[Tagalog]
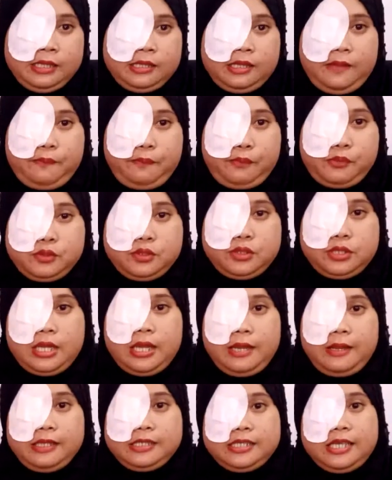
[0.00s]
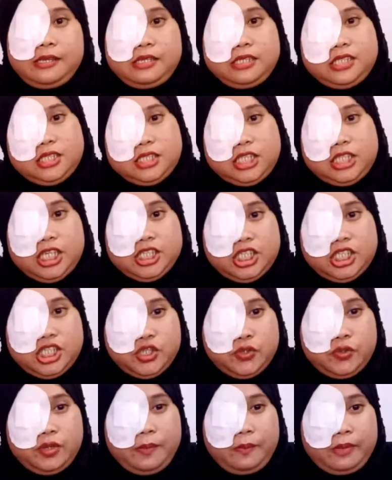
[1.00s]
Tapos sa, sa
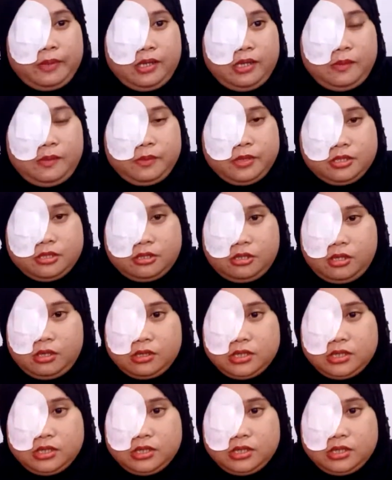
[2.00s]
suggestion naman ni Mr.